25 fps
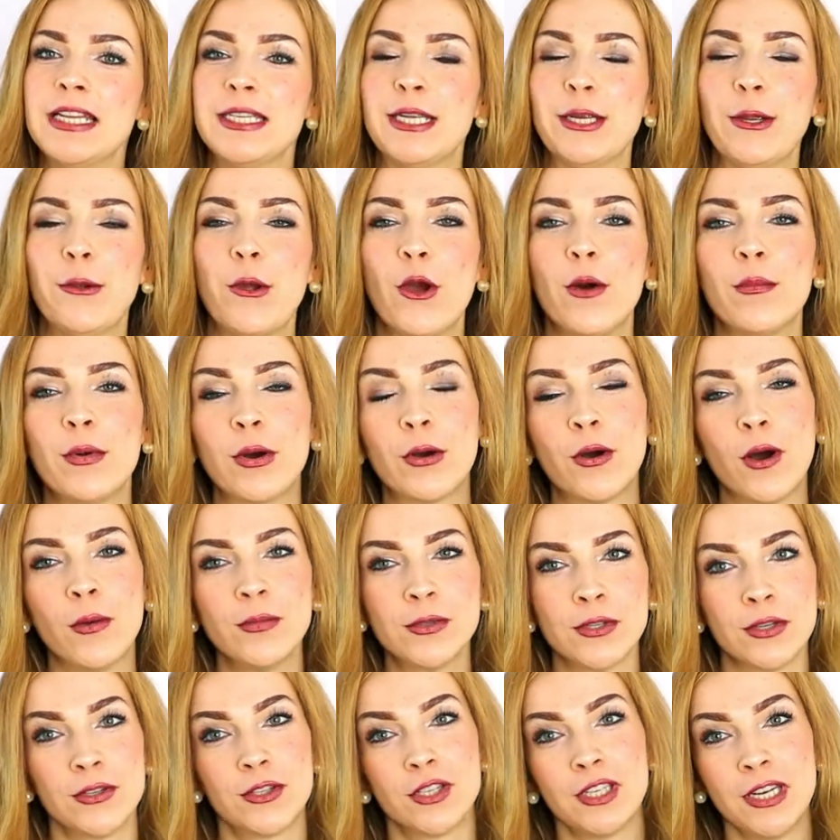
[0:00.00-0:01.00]
Dein Körper
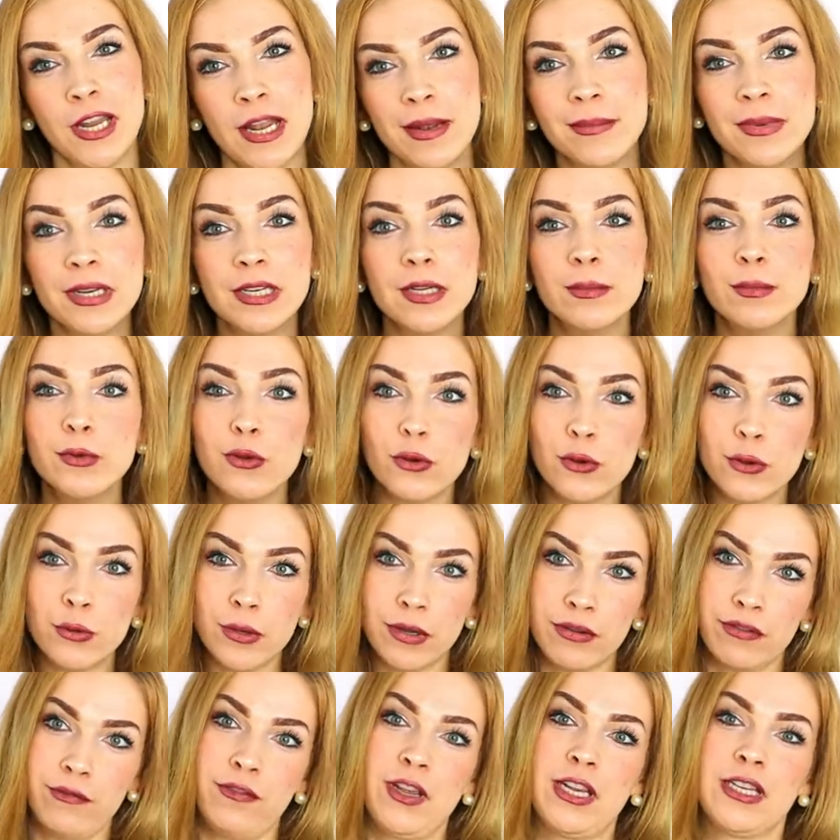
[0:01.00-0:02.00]
kommt sonst schnell mit einem
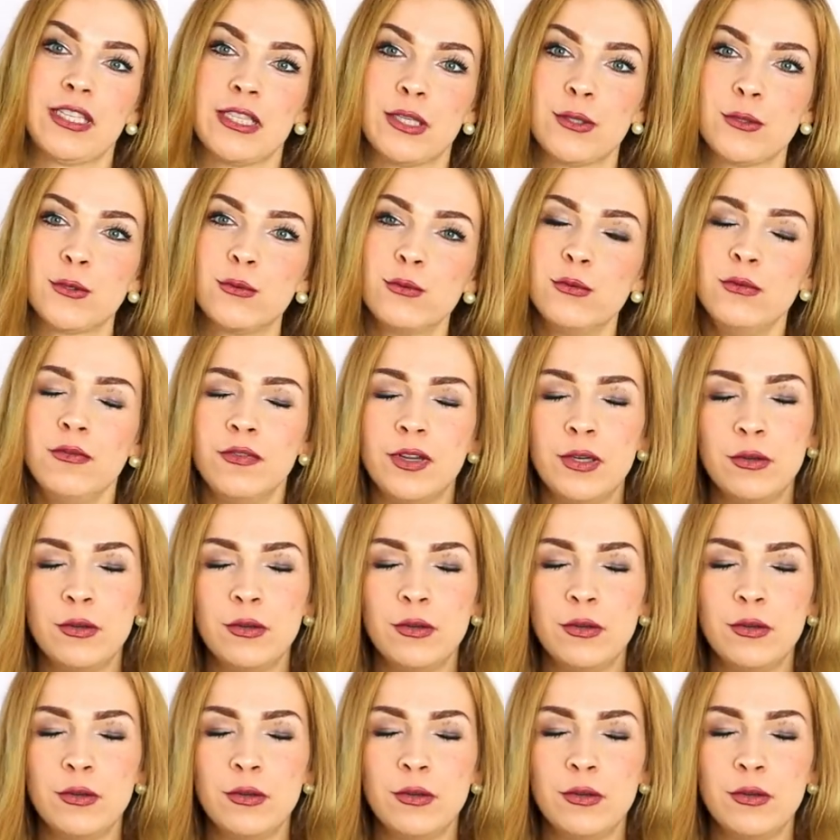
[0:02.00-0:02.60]
Jojo-Effekt dazu,